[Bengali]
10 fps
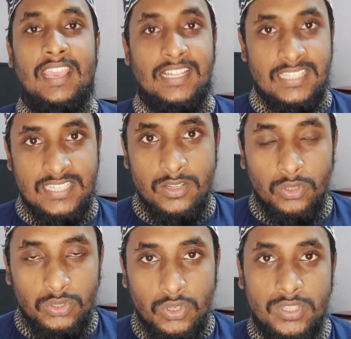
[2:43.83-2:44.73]
এই হাদিসটির
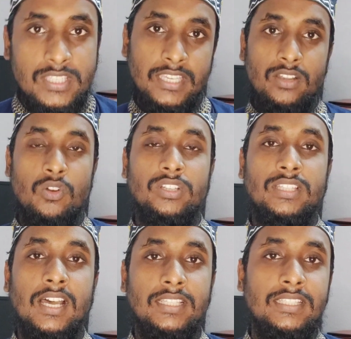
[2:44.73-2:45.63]
অর্থ হচ্ছে
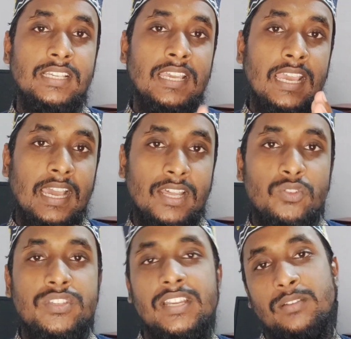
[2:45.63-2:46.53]
অর্থাৎ
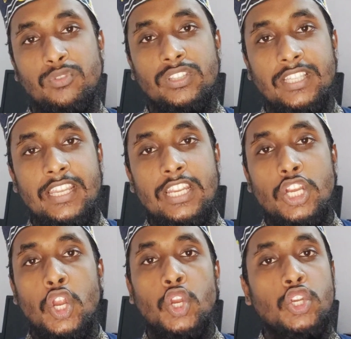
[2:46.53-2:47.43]
কালোজিরার মধ্যে
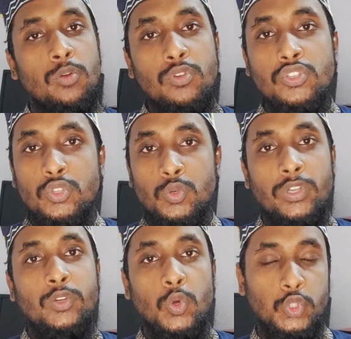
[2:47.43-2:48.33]
সমস্ত
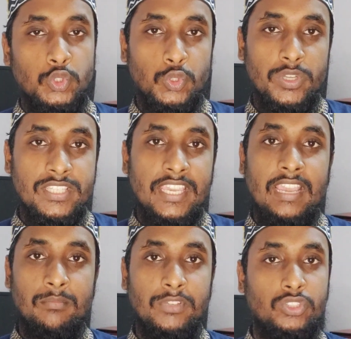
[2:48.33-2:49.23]
রোগের ওষুধ রয়েছে
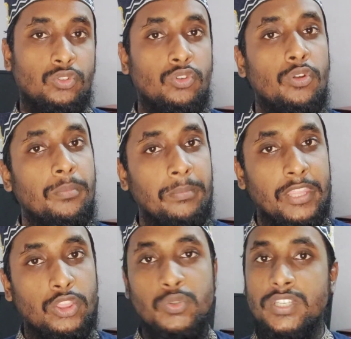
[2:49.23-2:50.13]
একমাত্র
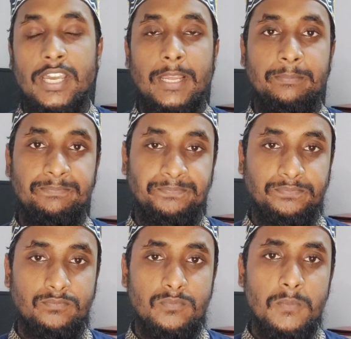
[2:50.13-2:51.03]
মৃত্যু ছাড়া
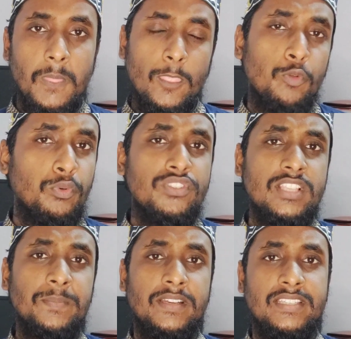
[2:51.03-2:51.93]
তো
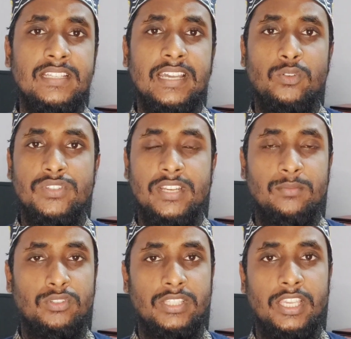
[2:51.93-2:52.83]
বুঝতে পারছেন
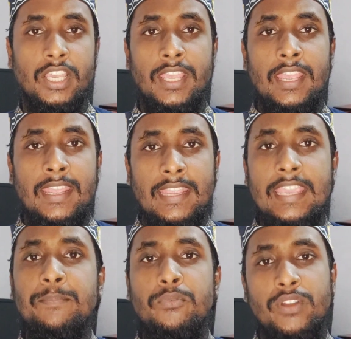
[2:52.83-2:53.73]
কালোজিরার মধ্যে
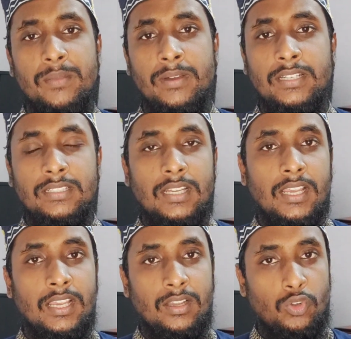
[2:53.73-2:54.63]
কি পরিমাণ
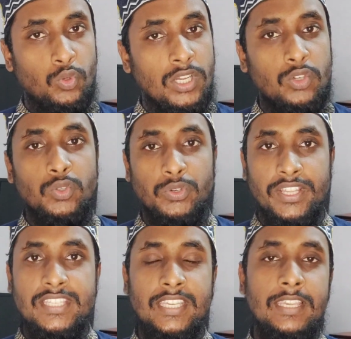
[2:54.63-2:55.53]
গুণাগুণ
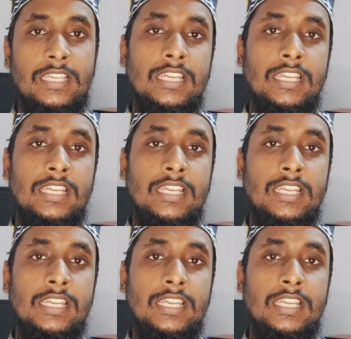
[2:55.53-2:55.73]
রয়েছে